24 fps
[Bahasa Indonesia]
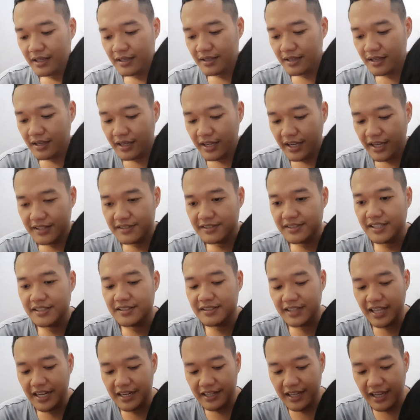uh, headset
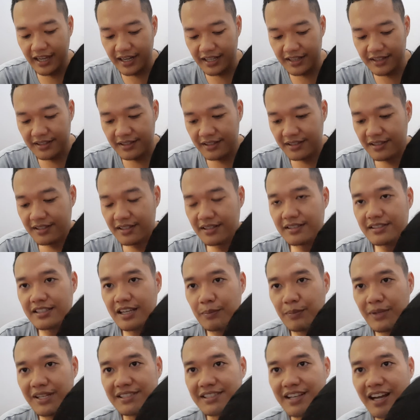standaran
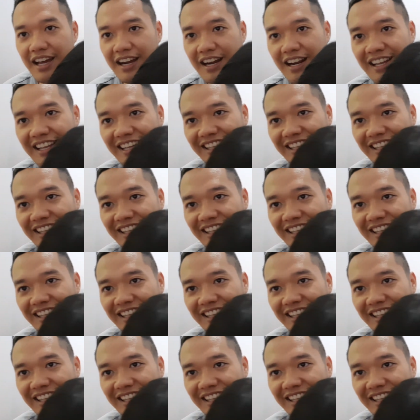zaman sekarang